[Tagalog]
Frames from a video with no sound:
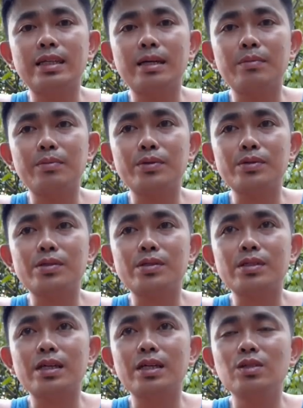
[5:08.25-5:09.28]

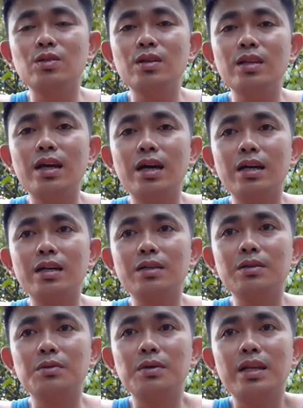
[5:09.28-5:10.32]
tapos ganun lang,
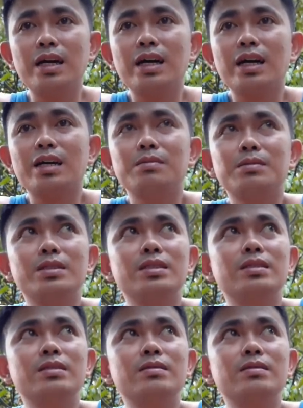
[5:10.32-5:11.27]
wala ka man